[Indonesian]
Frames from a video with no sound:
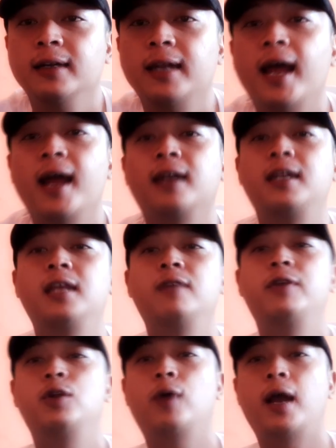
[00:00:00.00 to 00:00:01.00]
Nah, di
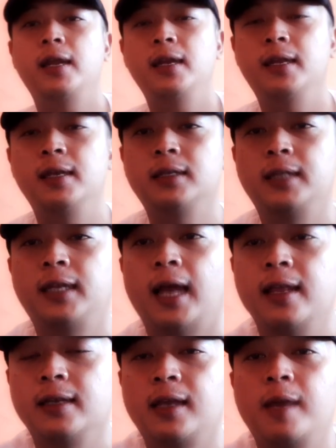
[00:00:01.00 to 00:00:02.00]
video kali ini,
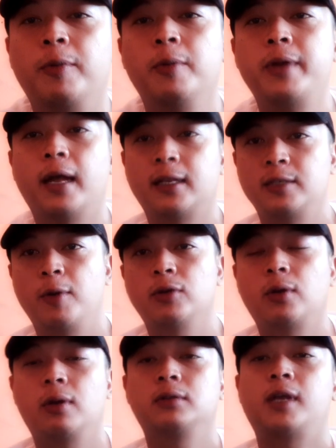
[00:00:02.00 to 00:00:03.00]
setidaknya saya belum di atas
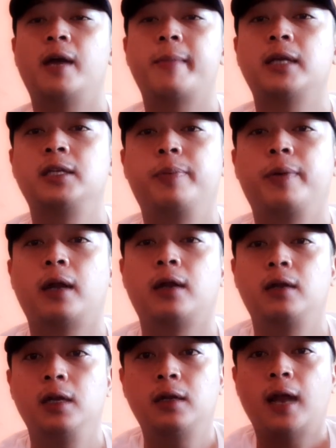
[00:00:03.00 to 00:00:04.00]
motor, saya masih berada
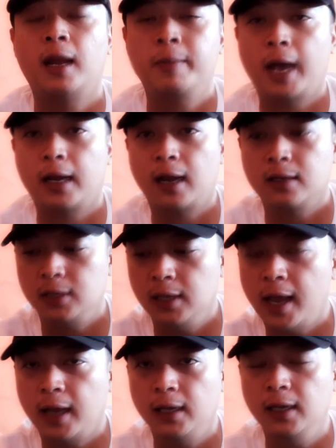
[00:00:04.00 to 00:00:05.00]
di dalam garasi
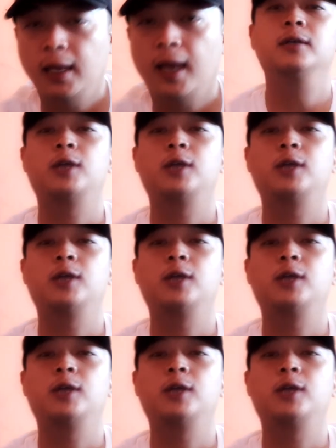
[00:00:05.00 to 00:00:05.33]
kayak gini ya.